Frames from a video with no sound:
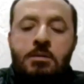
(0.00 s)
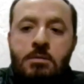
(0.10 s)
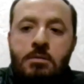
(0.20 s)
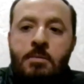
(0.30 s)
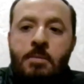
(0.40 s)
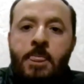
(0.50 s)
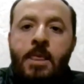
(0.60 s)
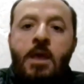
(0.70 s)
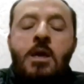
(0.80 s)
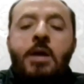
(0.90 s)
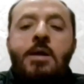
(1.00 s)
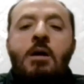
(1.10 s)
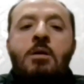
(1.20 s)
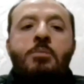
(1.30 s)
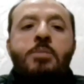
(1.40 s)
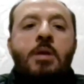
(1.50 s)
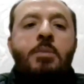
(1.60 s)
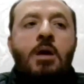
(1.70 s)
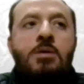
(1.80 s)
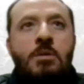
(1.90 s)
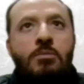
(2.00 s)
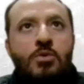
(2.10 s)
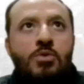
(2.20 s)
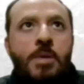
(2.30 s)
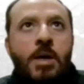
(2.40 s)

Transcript: كده يعني هل ربنا بعظمته